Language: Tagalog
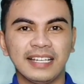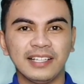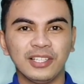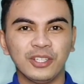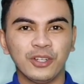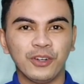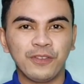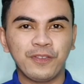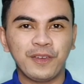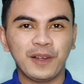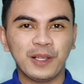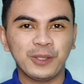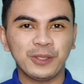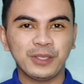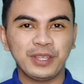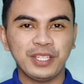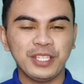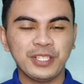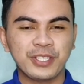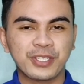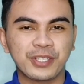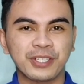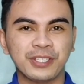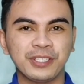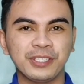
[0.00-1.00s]
Hello, fellow
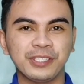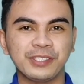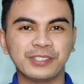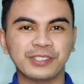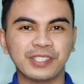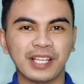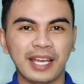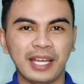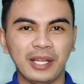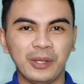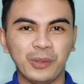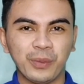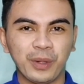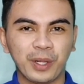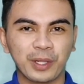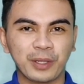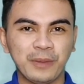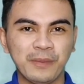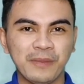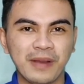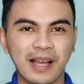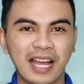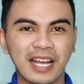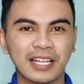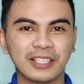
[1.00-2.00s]
teachers, and
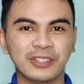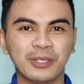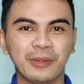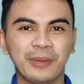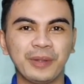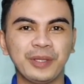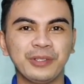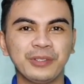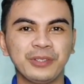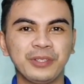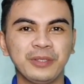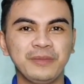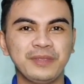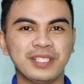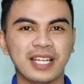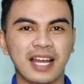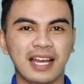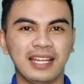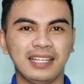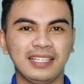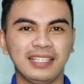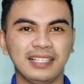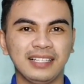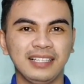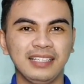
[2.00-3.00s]
welcome back to my YouTube
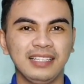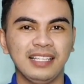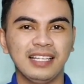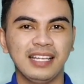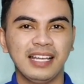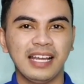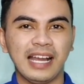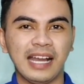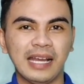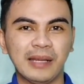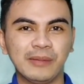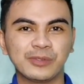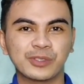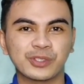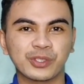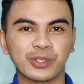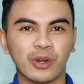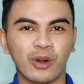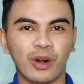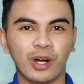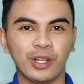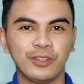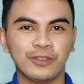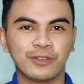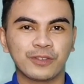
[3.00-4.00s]
channel. I'm
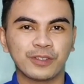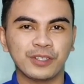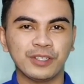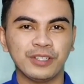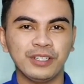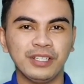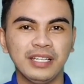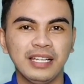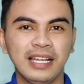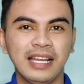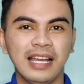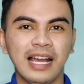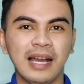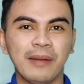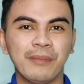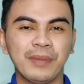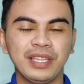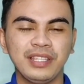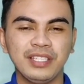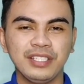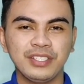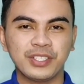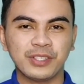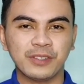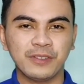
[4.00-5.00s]
Sir Oliver. I'm
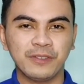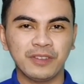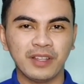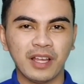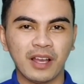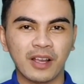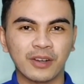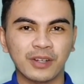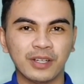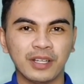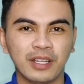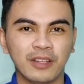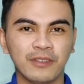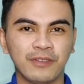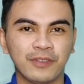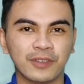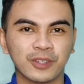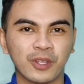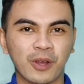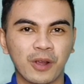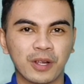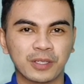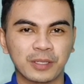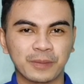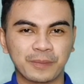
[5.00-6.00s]
a teacher, vlogger, and
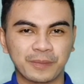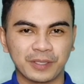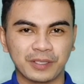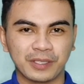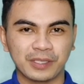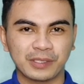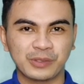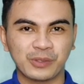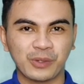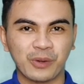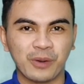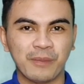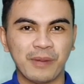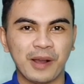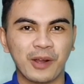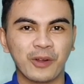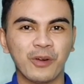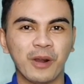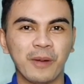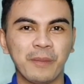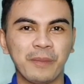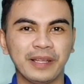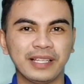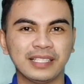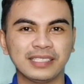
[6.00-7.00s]
photographer. So kung
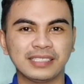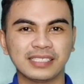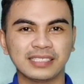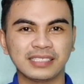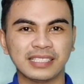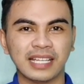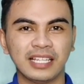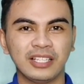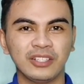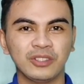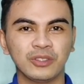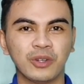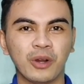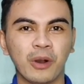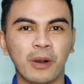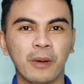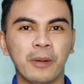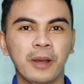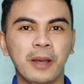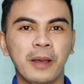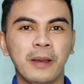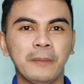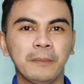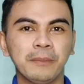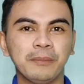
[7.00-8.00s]
bago ka pa lang sa channel
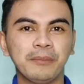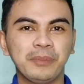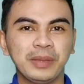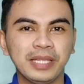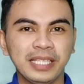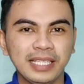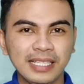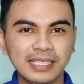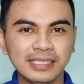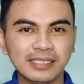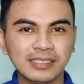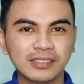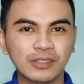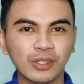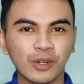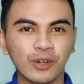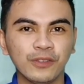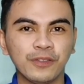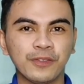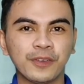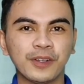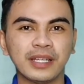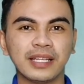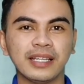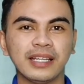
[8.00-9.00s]
ko, please
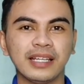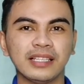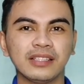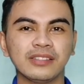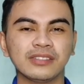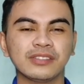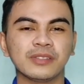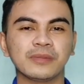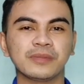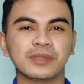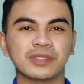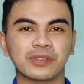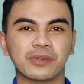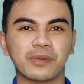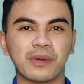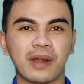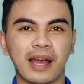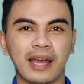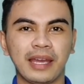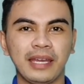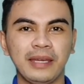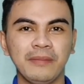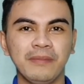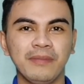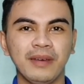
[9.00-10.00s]
don't forget to
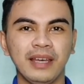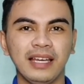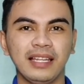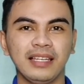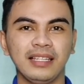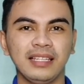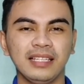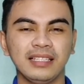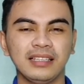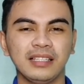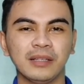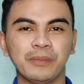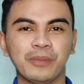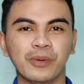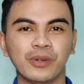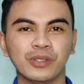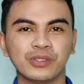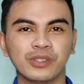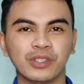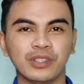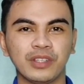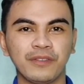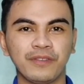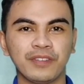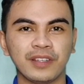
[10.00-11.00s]
subscribe and hit the
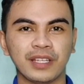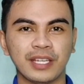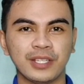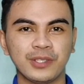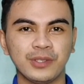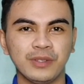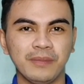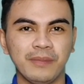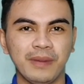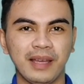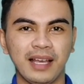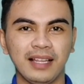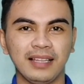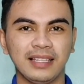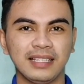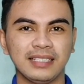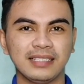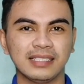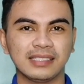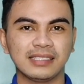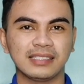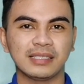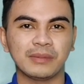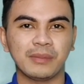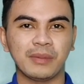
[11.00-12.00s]
post notification bell na
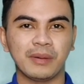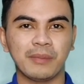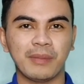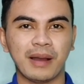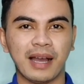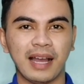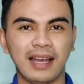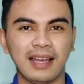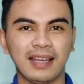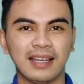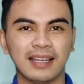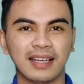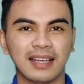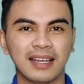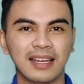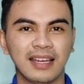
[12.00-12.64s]
dyan sa baba